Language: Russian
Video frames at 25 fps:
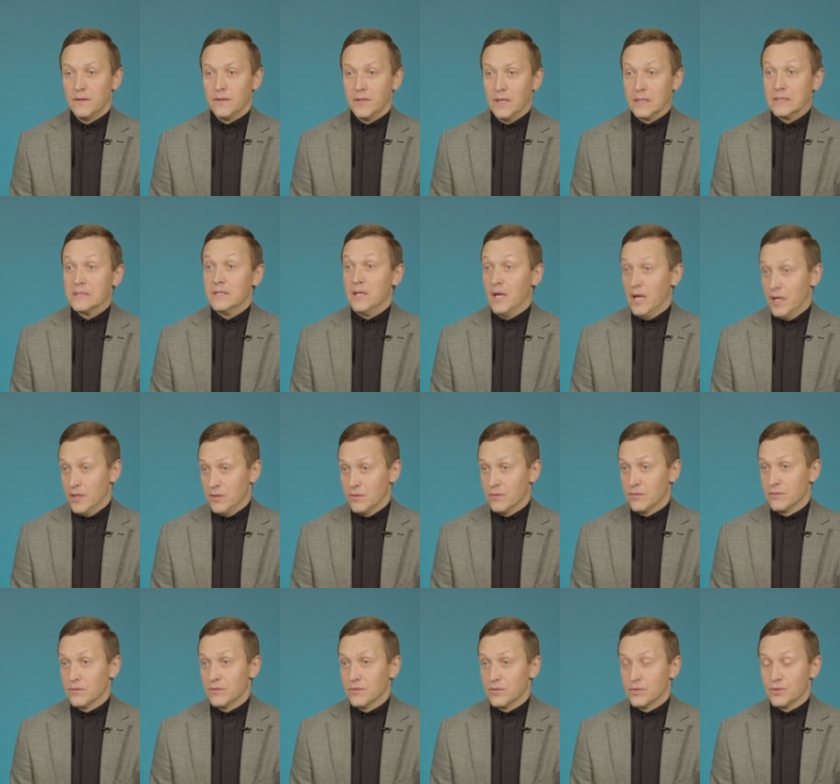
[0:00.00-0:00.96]
Я
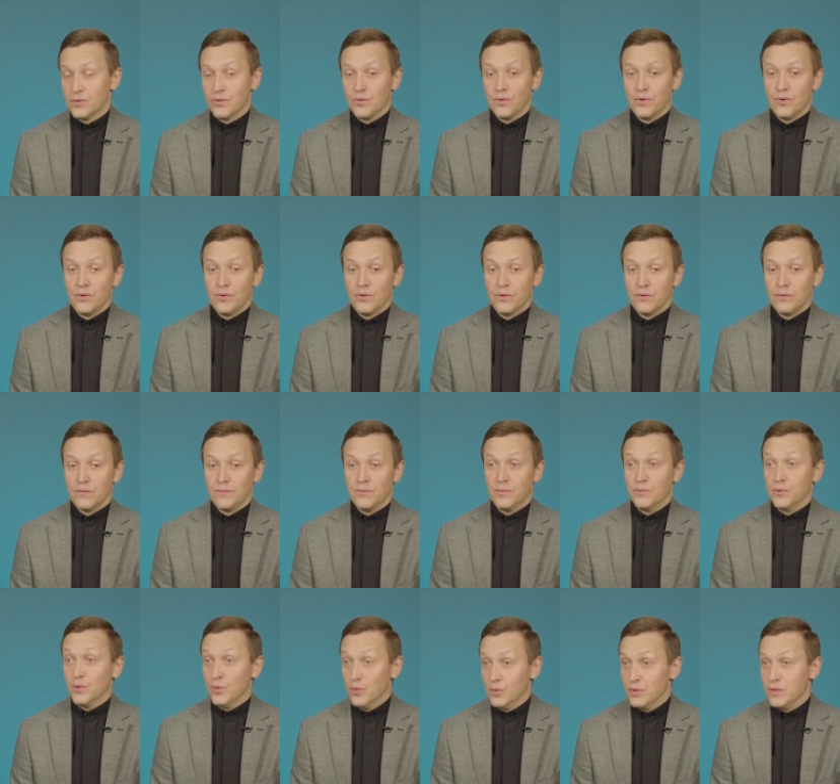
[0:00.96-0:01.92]
знаю, что
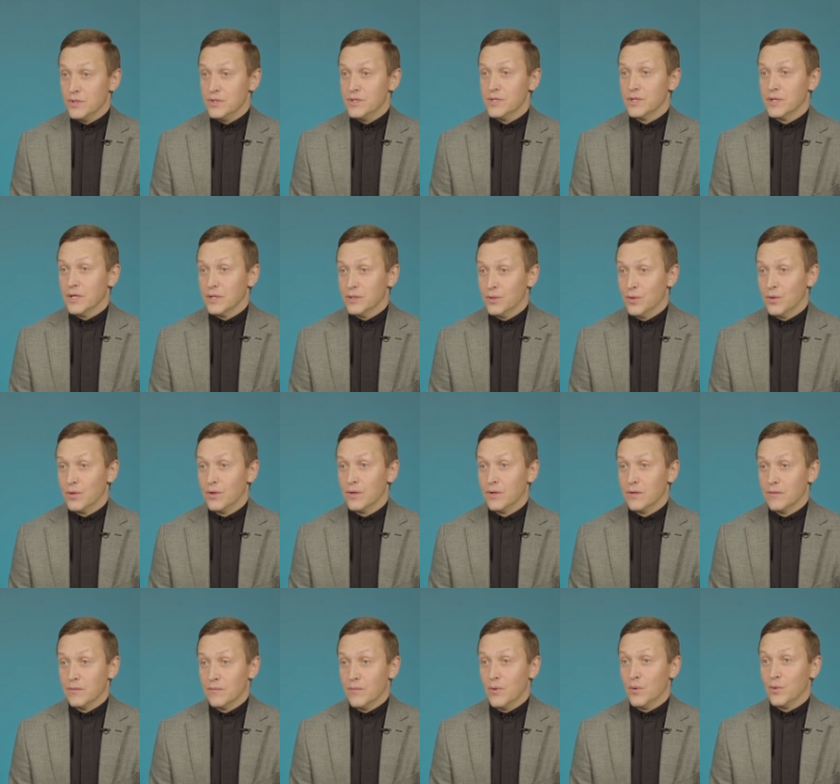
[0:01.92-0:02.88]
трудности,
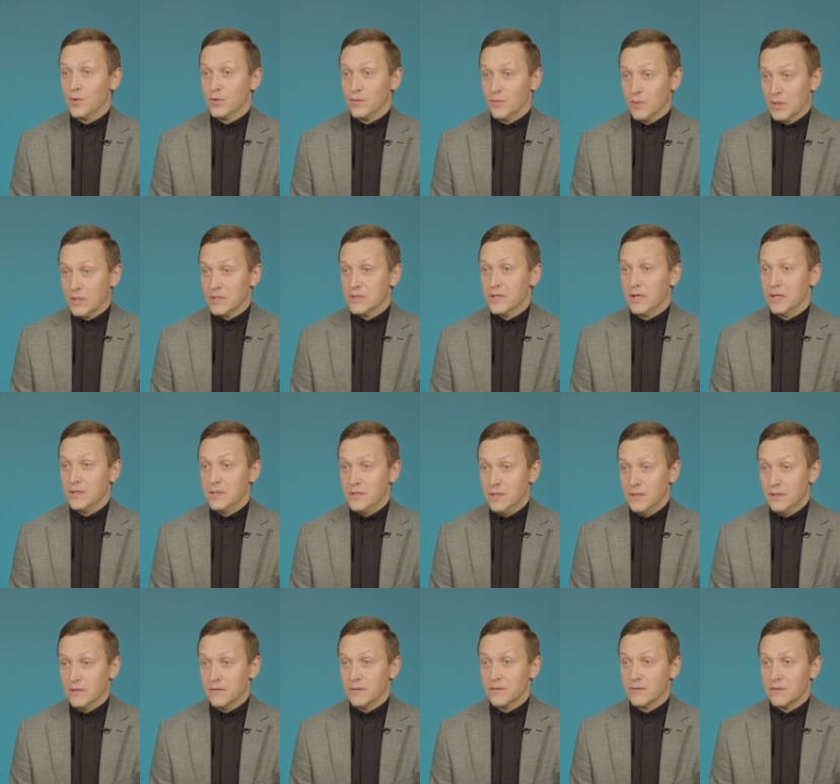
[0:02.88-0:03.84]
которые могут
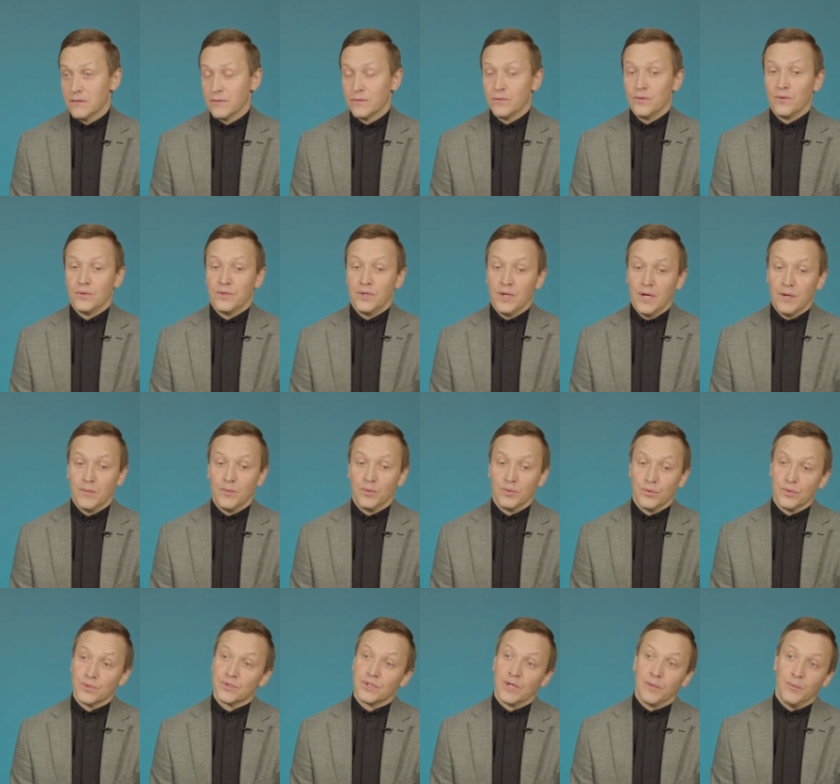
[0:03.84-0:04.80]
произойти, но я
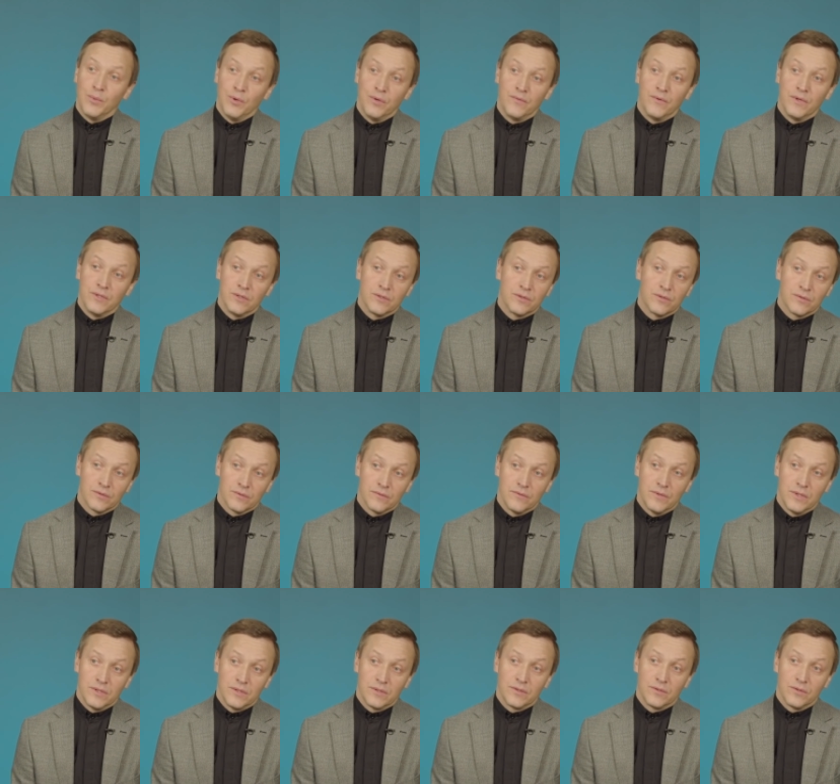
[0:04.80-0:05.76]
буду с тобой в, эти,
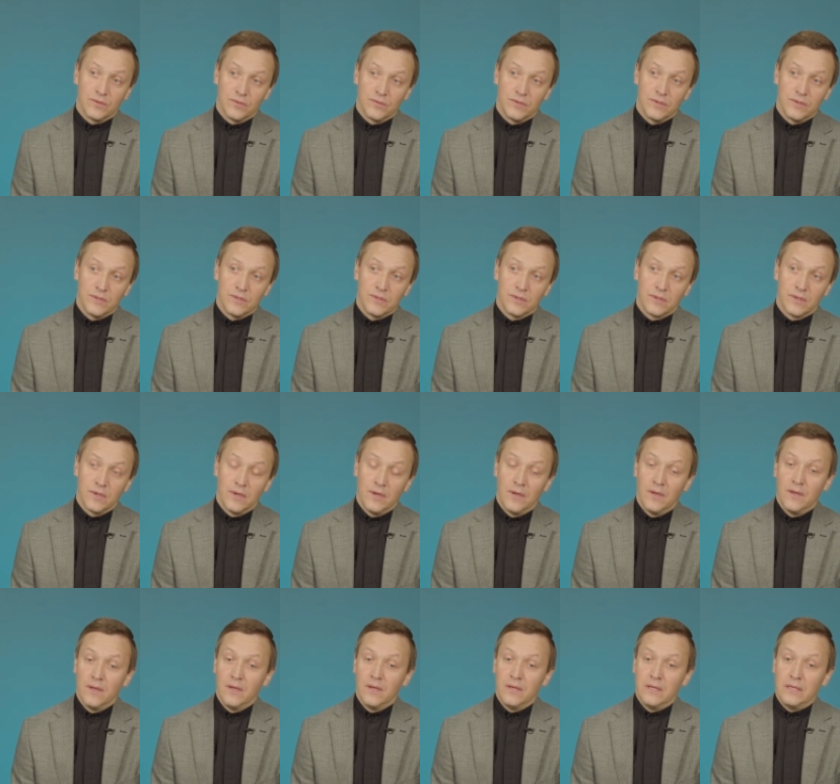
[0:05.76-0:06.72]
в этих трудностях.
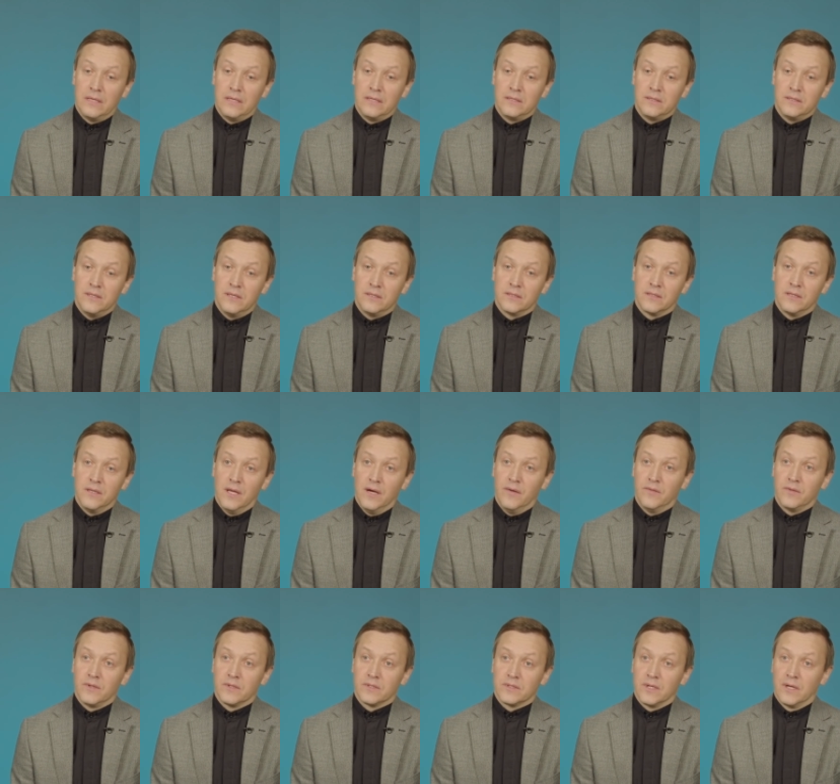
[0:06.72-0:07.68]
И здесь
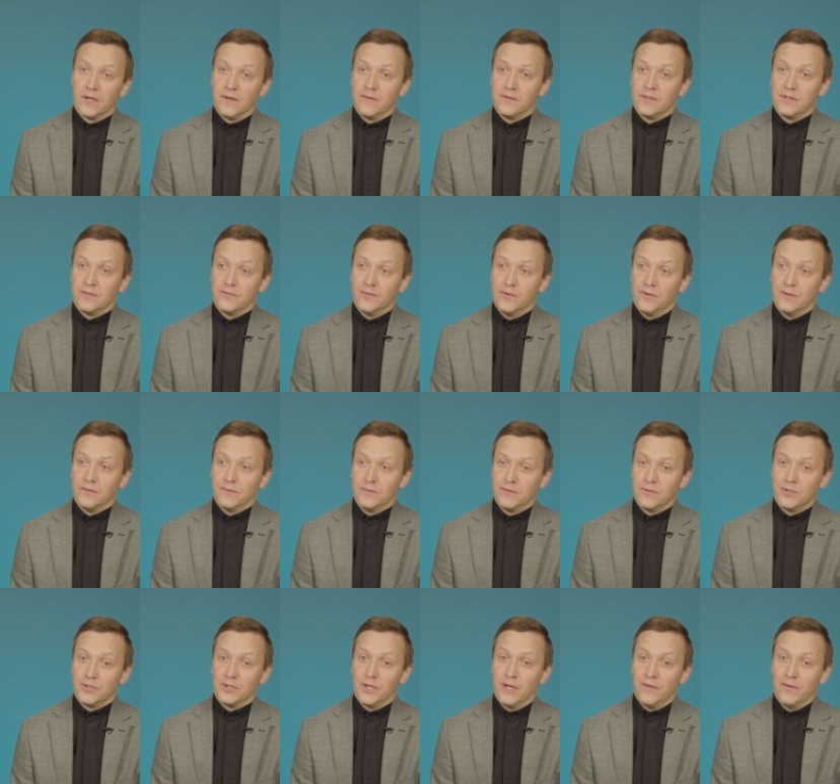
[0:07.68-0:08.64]
главное, скорее всего,
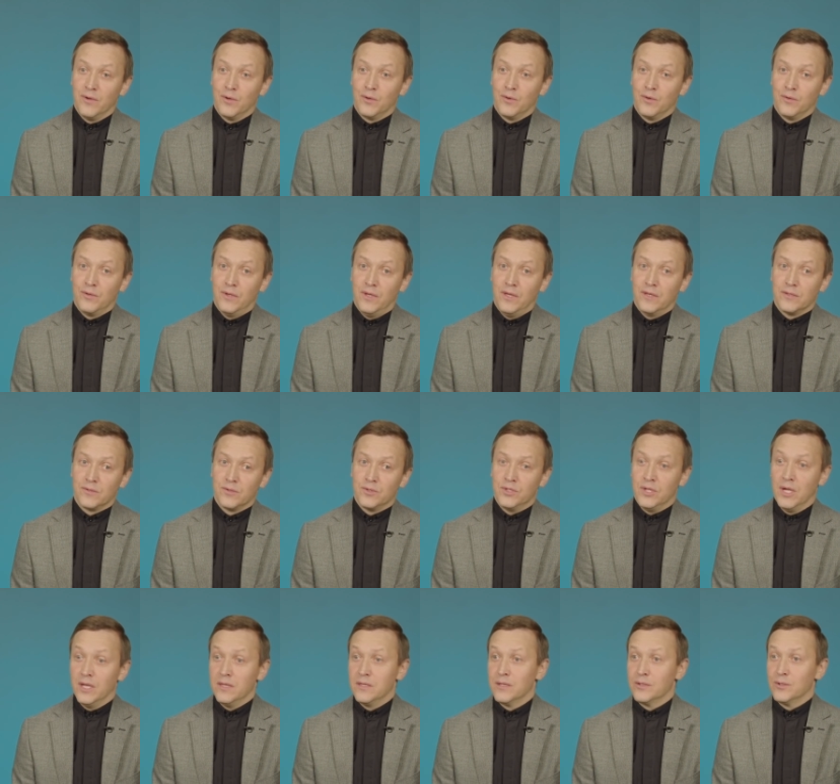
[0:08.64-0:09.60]
человеку не
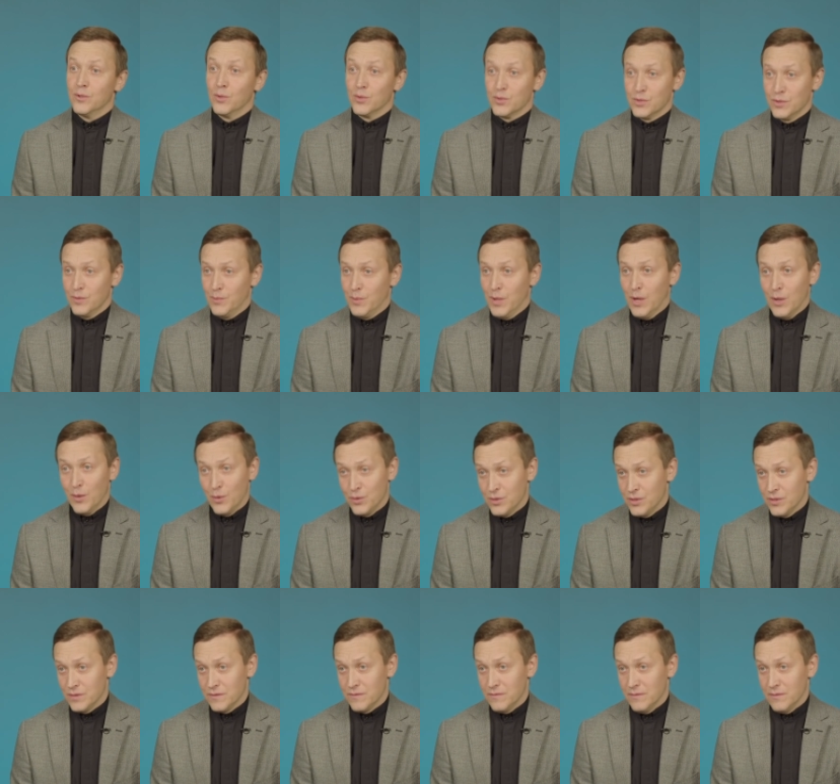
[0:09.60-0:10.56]
изучать дотошно
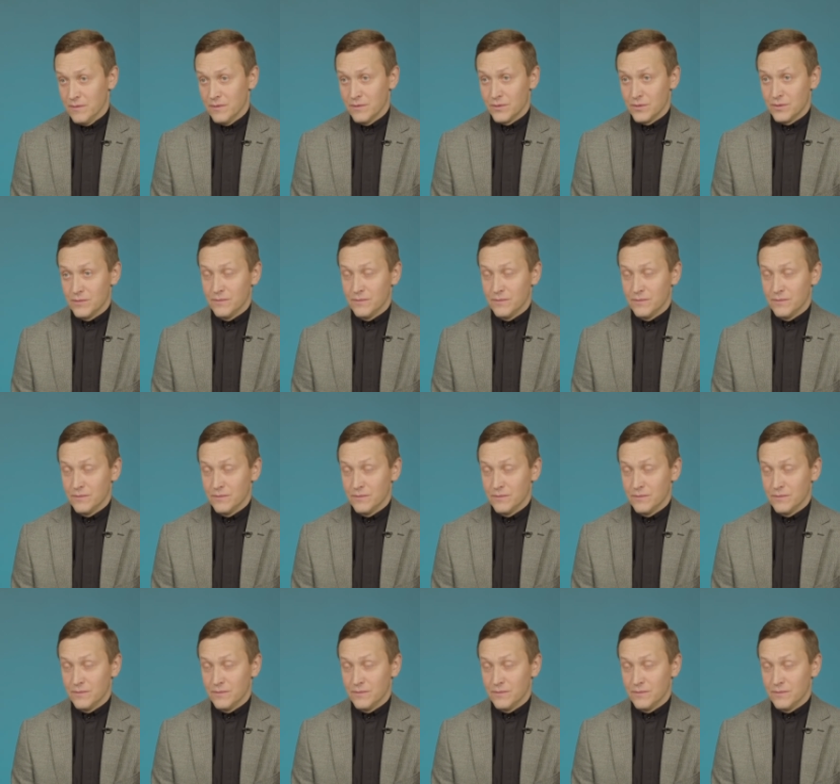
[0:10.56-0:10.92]
пророчество,